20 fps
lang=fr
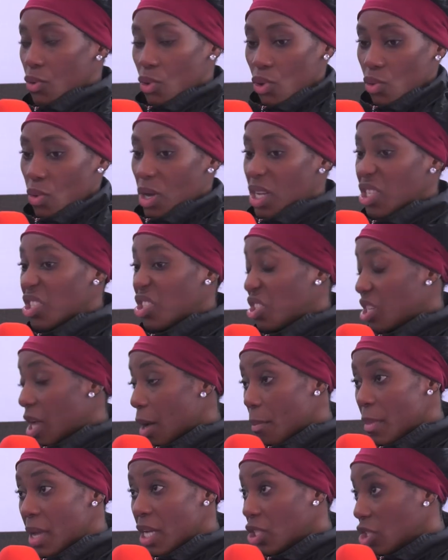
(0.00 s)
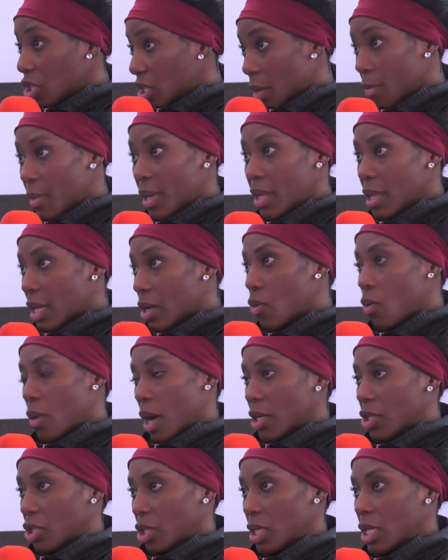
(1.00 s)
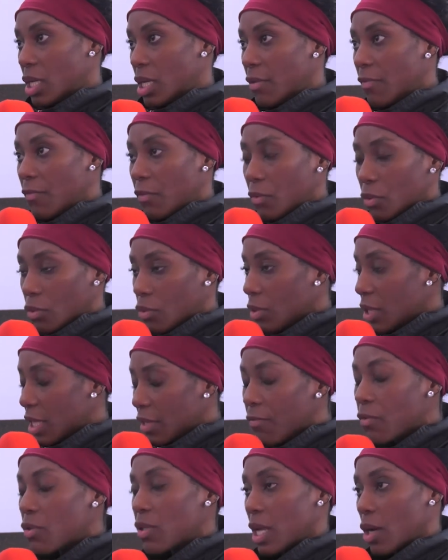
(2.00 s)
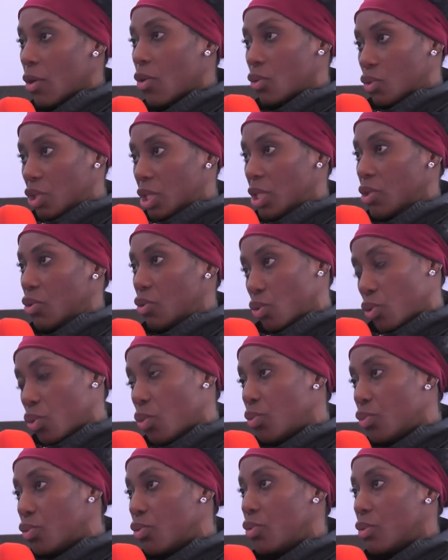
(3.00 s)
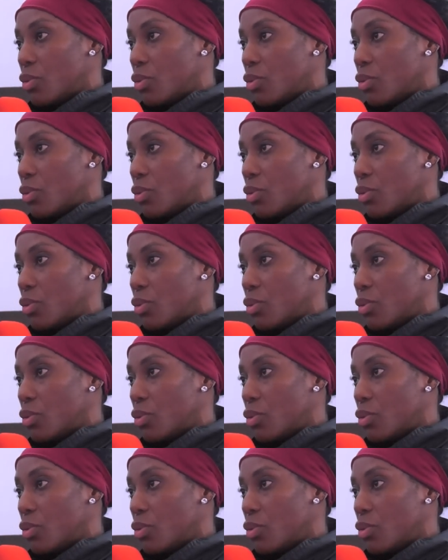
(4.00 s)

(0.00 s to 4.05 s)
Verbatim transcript: ne sois jamais, jamais découragé. Il faut, il faut s'accrocher jusqu'au bout.